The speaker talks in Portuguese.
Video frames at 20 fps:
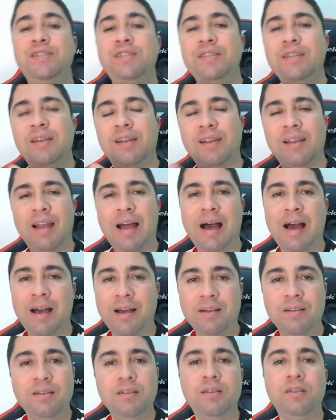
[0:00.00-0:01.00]
lá,
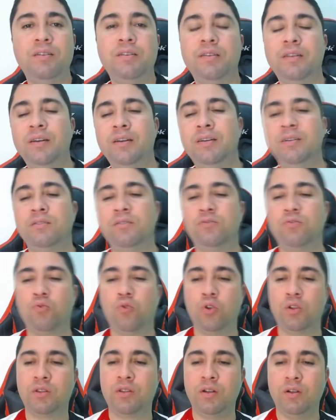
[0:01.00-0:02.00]
né, no,
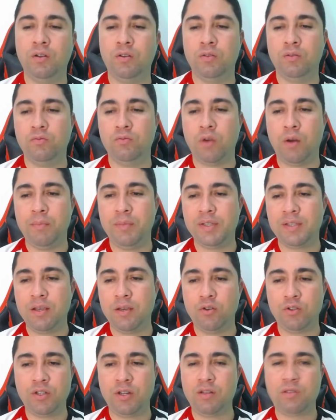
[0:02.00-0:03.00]
contra, no ABC,
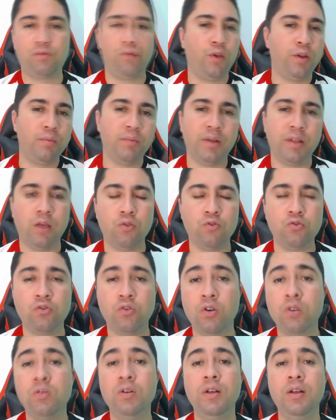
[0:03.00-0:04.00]
onde eles forem mandar o
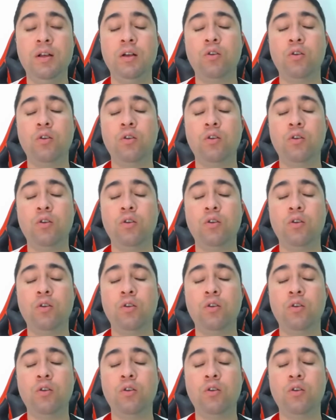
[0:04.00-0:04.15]
jogo,